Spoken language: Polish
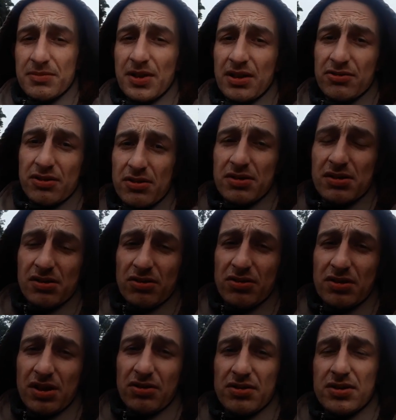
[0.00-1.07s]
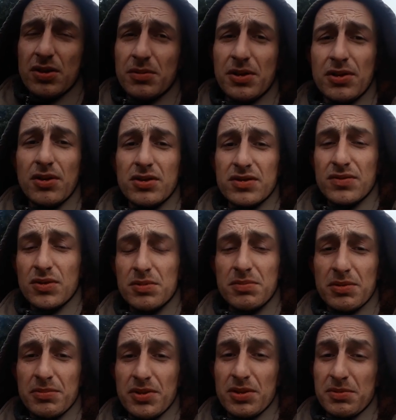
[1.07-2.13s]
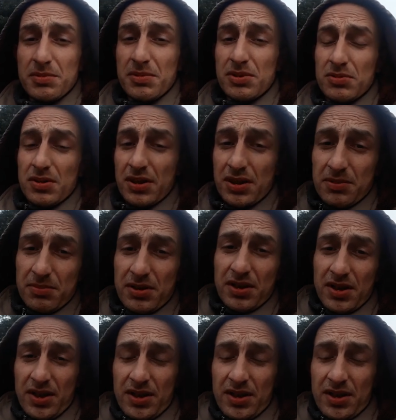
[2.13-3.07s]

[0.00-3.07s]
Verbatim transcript: Także to, to też, też jest dobry rozwój, bo my robimy tutaj niby